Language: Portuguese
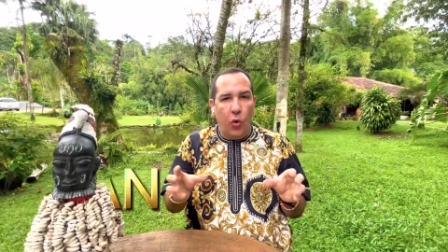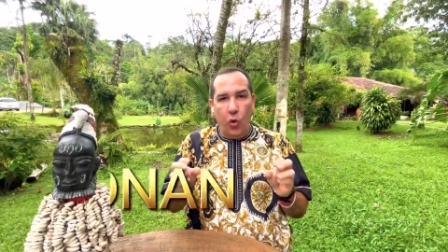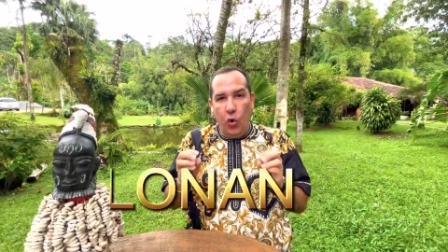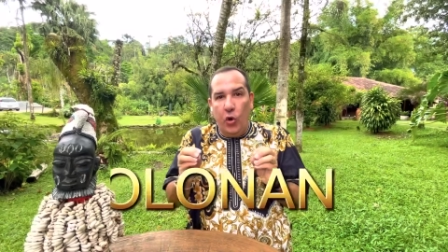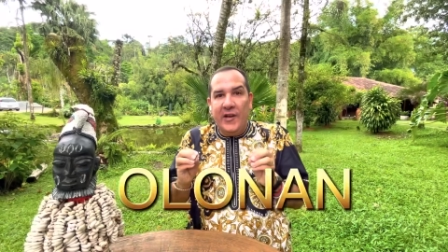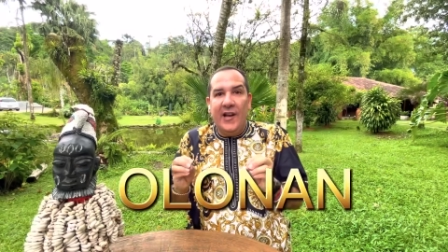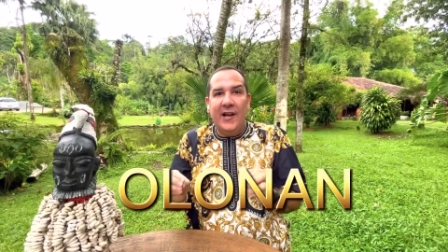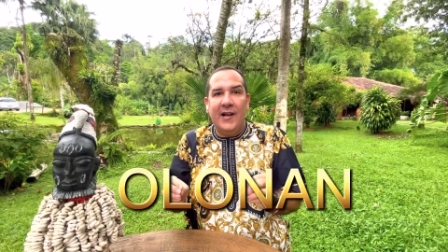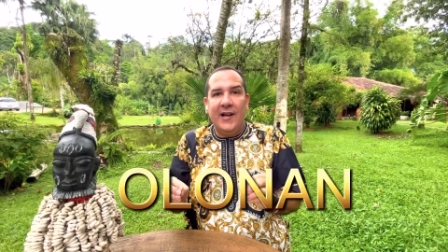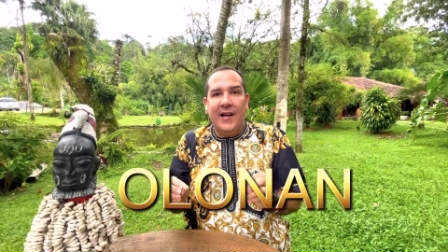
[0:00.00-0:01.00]
Olonã,
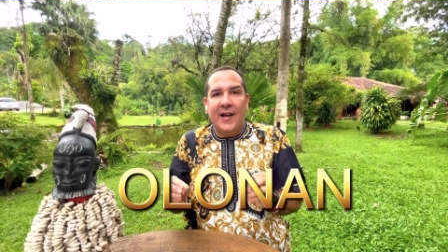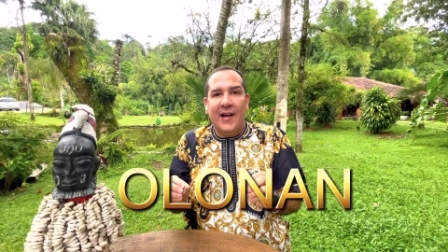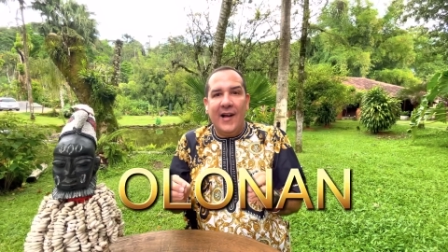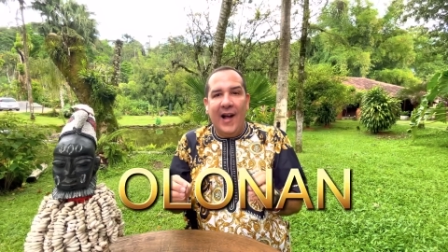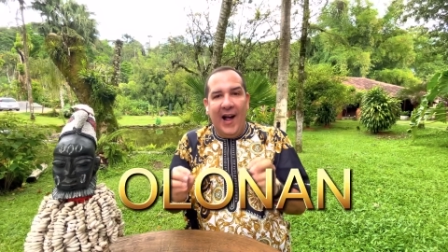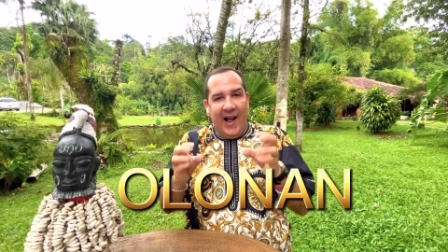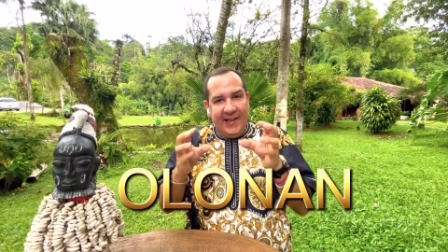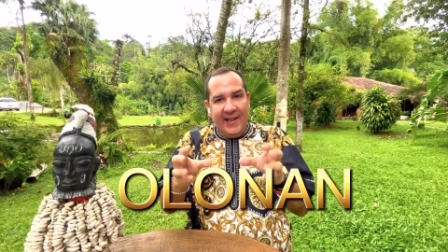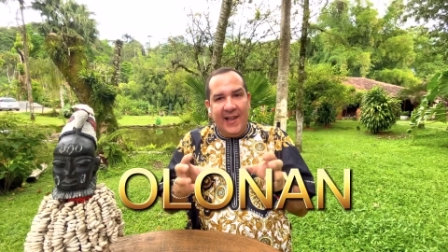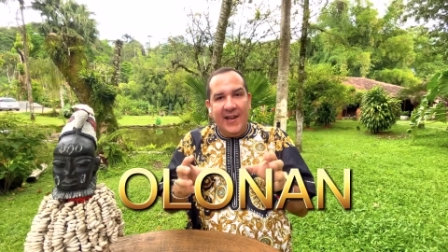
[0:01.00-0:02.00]

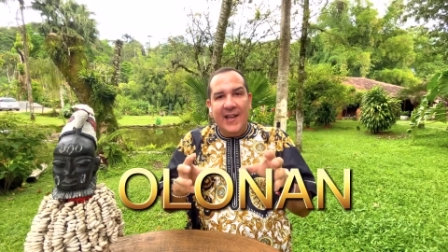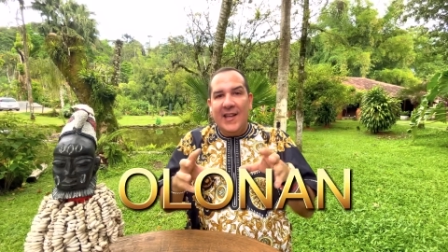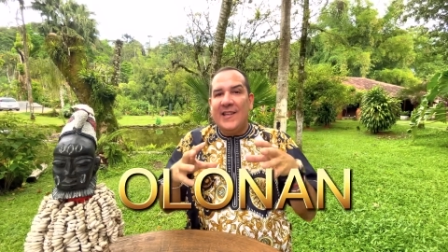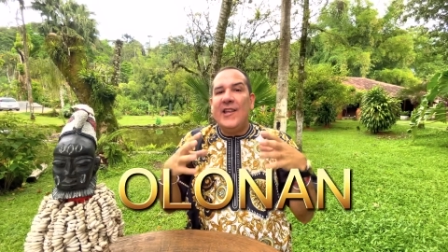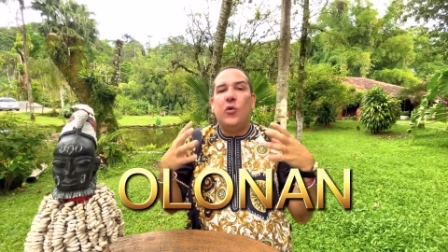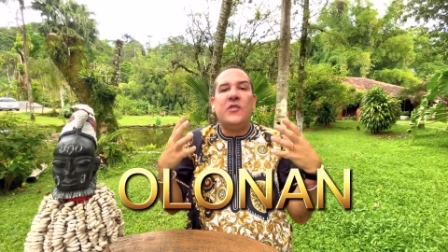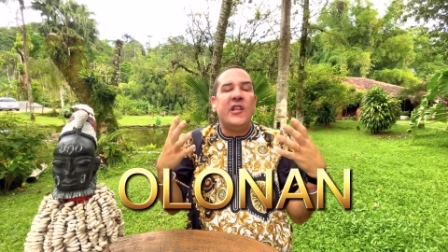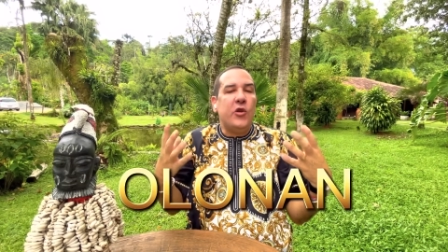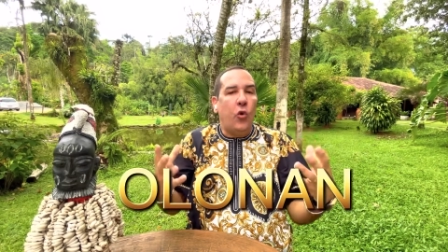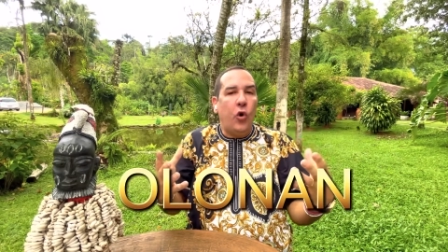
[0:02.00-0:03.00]
aquele que é o
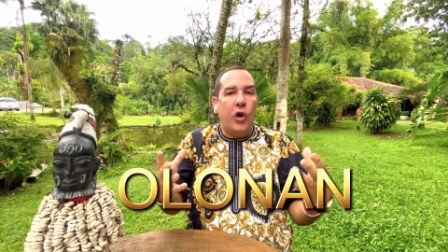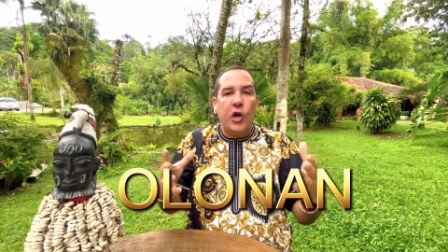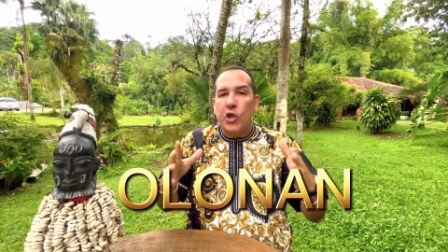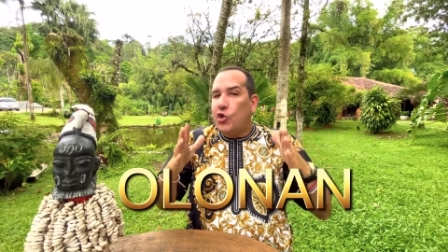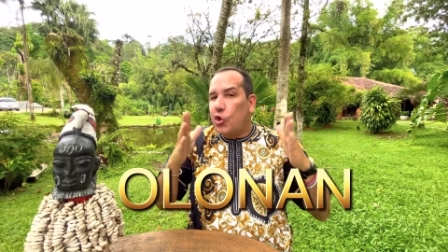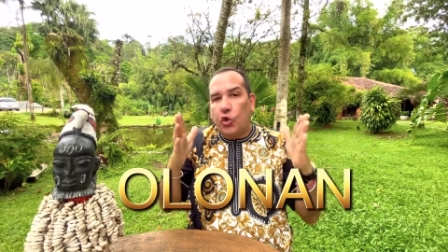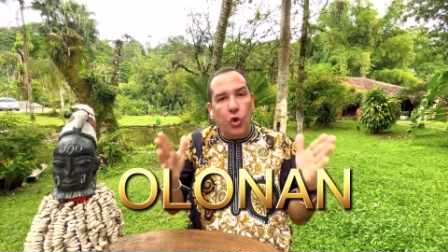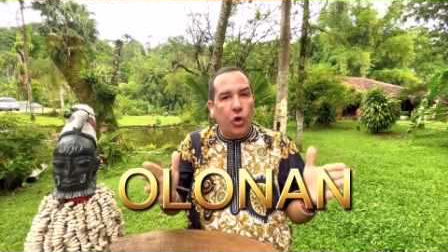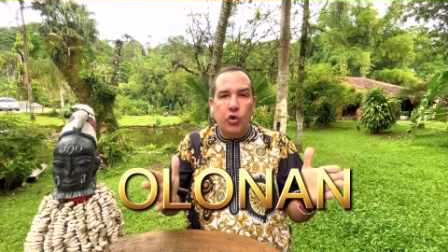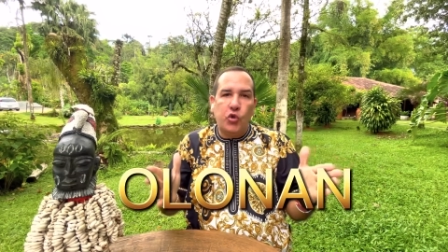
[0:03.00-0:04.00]
Senhor de
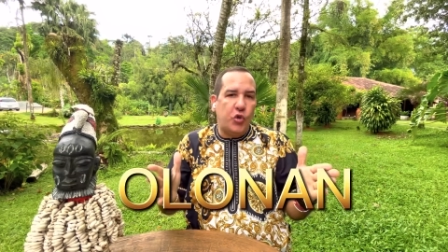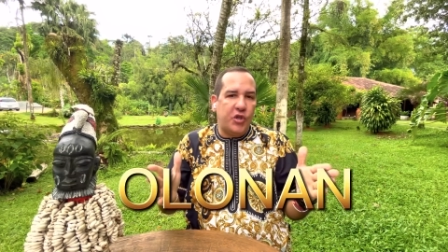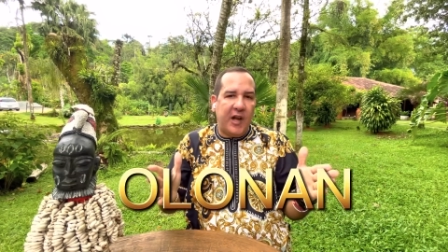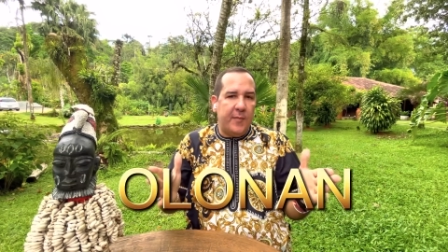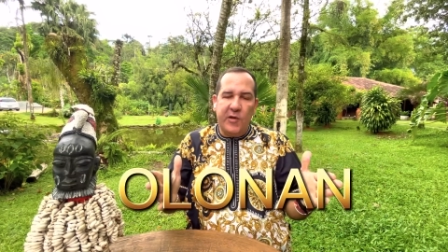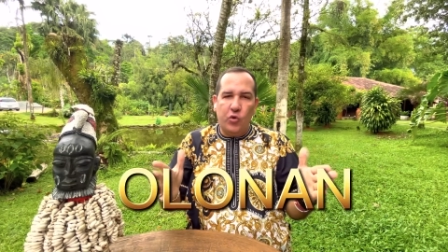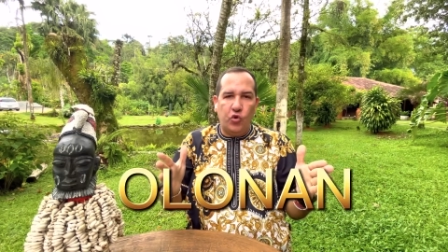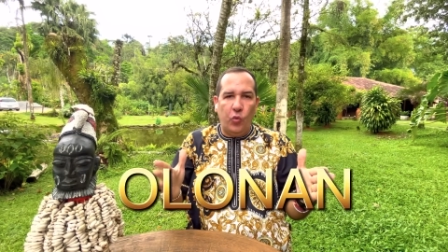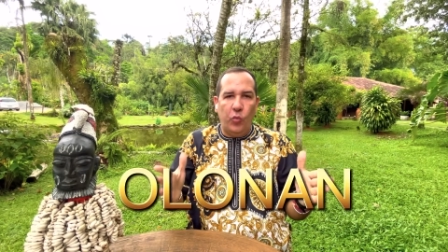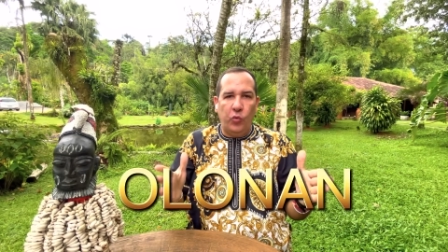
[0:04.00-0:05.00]
todos os caminhos
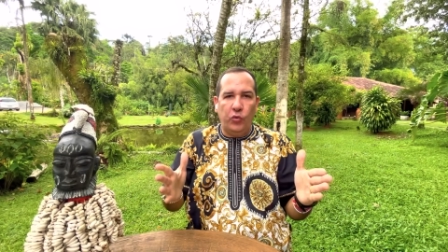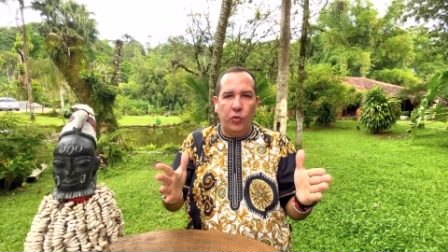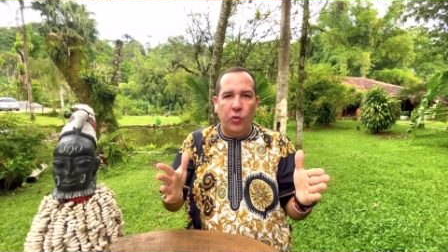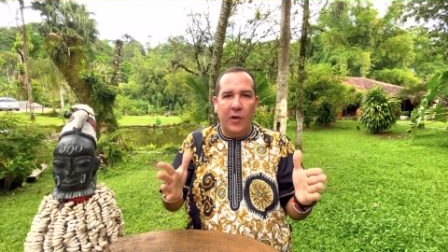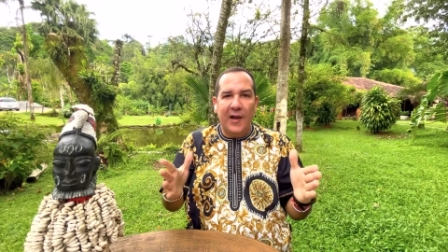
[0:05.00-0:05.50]
do mundo,